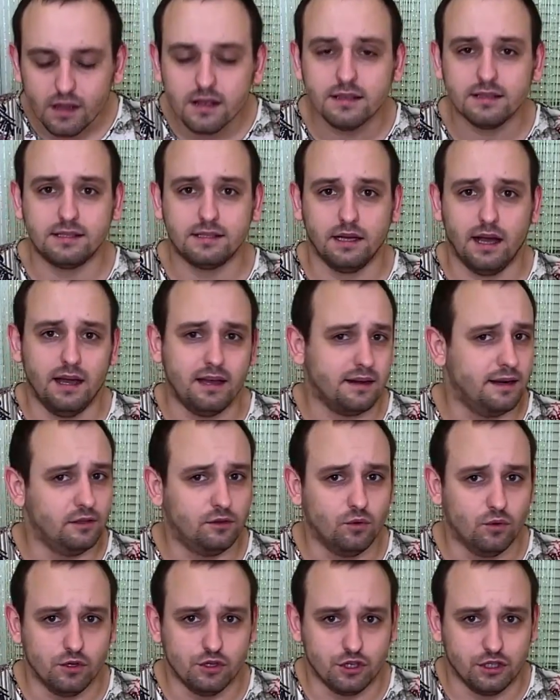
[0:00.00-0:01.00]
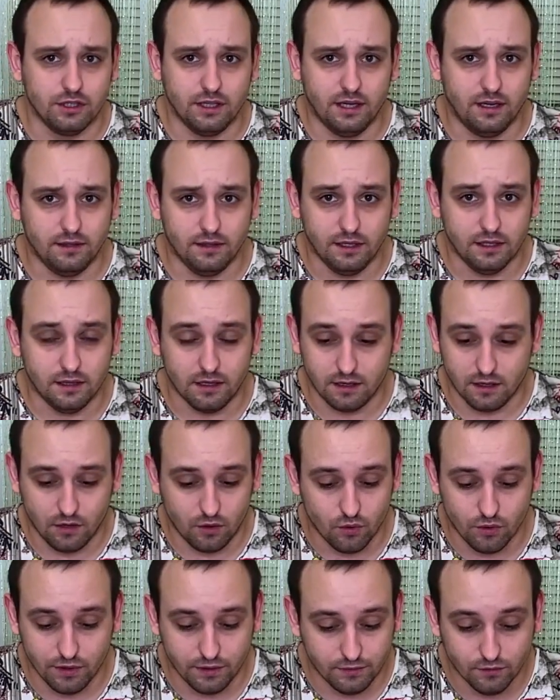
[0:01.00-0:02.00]
С сайрой той же, да,
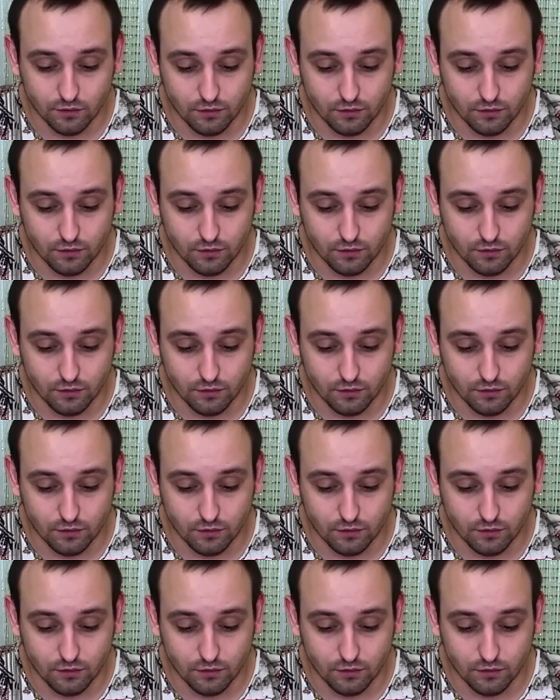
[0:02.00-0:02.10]
недорогой, ну,